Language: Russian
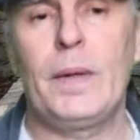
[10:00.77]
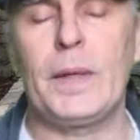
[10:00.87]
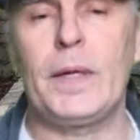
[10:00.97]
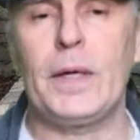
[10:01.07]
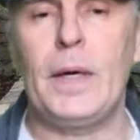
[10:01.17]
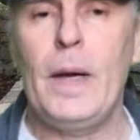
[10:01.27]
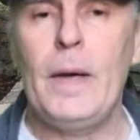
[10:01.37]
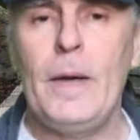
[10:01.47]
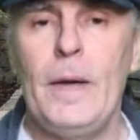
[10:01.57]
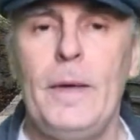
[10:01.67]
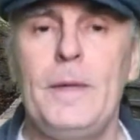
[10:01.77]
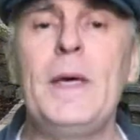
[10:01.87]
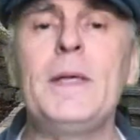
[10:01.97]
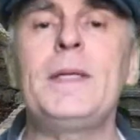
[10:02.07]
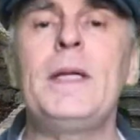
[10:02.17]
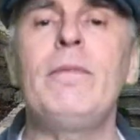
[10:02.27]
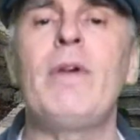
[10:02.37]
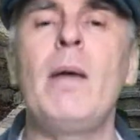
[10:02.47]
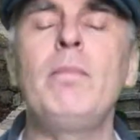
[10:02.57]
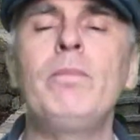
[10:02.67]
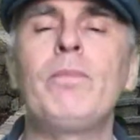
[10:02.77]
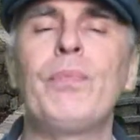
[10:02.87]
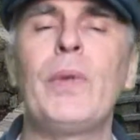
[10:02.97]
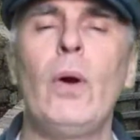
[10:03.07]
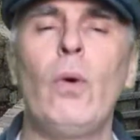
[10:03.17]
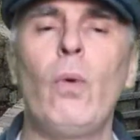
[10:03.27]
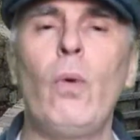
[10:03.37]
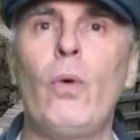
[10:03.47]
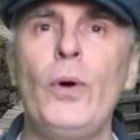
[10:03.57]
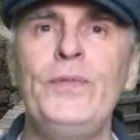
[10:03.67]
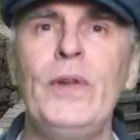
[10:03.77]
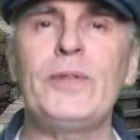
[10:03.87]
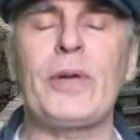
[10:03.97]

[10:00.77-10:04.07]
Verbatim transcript: Кры-кры. Если вам угодно